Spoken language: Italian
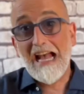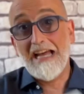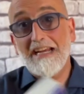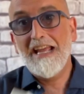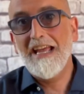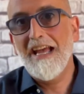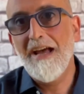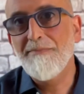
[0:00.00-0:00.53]

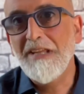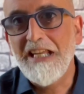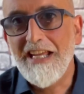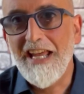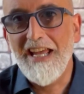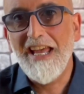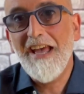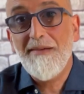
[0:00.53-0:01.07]
Care
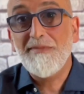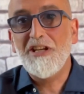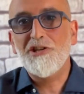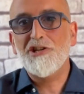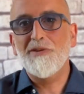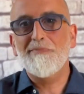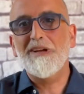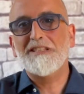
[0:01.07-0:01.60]
amiche e
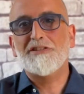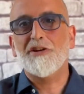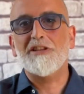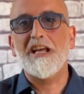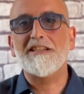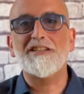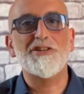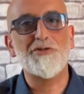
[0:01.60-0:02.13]
amici,
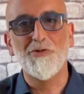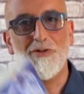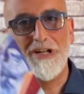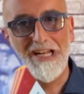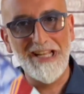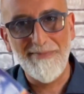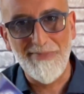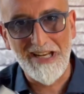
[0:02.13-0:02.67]
bentornati su
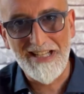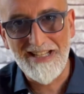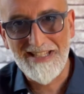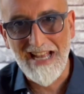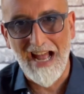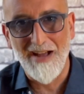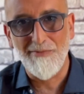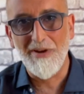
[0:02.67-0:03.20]
Libri di
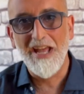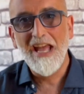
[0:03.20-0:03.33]
Sangue.